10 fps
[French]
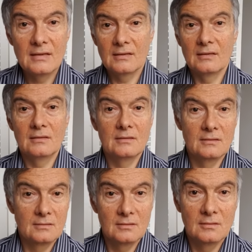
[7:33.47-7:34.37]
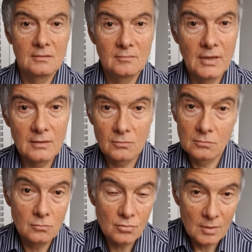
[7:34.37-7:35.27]
ben,
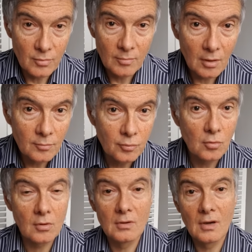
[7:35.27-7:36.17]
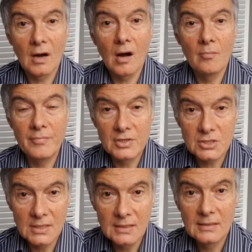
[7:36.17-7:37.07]
tout simplement pour
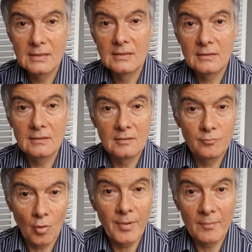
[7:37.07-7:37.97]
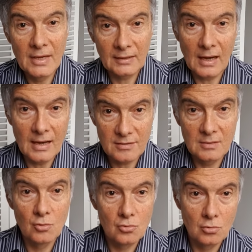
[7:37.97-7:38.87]
empêcher euh, pour permettre à
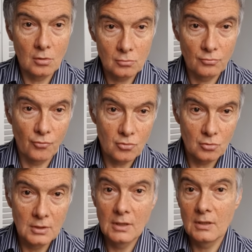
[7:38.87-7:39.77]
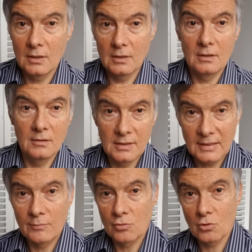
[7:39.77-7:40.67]
ces mesures de fonctionner, et
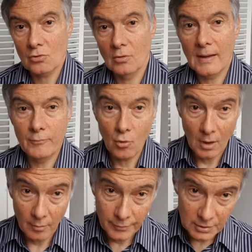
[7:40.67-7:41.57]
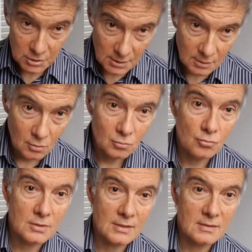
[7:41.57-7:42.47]
lesquelles mesures sont là pour empêcher que
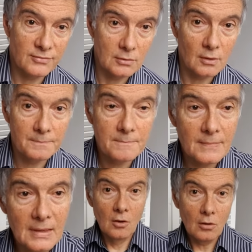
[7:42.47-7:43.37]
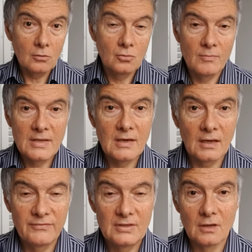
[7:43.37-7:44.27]
tout se casse à figure. Or, de manière
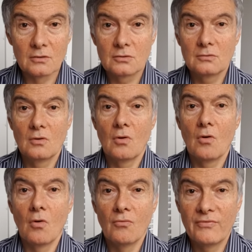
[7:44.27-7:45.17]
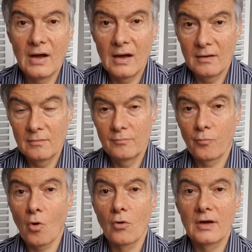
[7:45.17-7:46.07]
évidente, on va
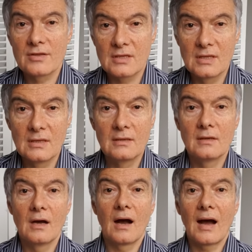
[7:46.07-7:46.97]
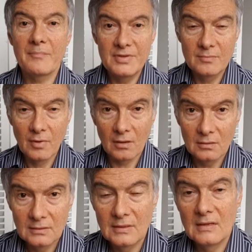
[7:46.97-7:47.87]
progresser
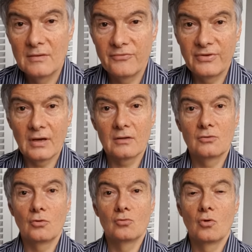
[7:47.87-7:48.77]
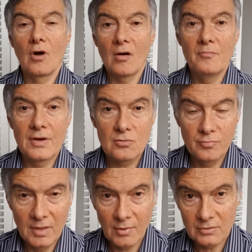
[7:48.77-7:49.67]
rapidement, faire de, grands pas
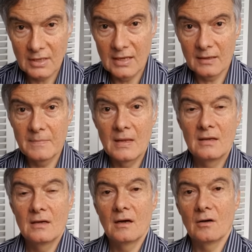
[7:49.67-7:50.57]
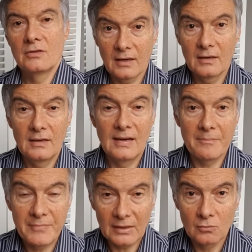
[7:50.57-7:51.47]
supplémentaires en la
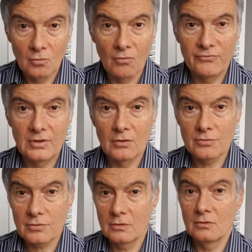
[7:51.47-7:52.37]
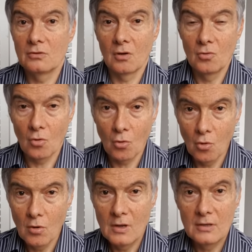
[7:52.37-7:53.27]
perte de confiance dans
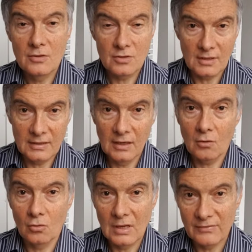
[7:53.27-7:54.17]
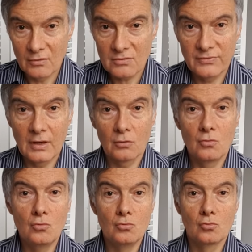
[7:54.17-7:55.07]
l'euro, c'est-à-dire qu'on avance vers
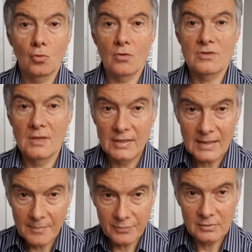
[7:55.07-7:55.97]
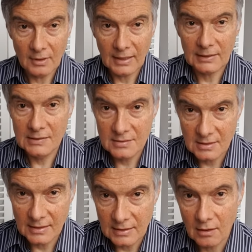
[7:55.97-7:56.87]
une troisième étape dans la crise
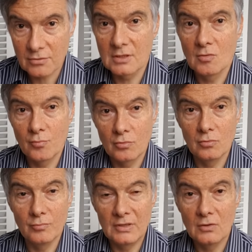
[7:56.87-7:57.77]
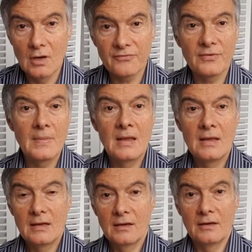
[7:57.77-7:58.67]
qui a été lancée depuis 2009,
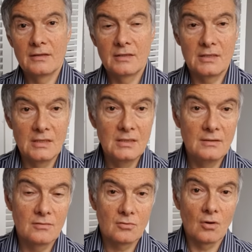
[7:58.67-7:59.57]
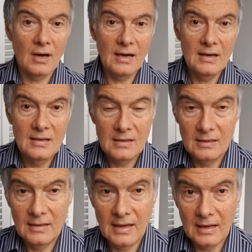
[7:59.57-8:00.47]
euh, qui sera
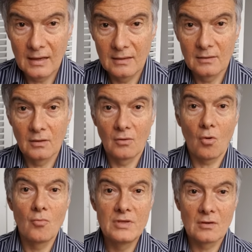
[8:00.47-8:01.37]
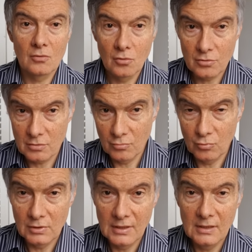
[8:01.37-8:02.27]
la euh, remise en cause de
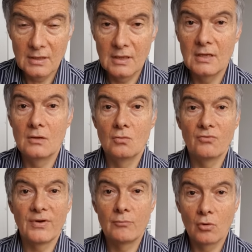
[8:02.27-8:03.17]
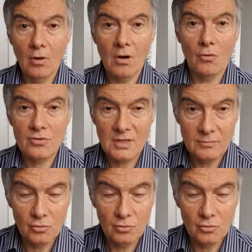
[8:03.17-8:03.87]
monnaie et le fameux grand recette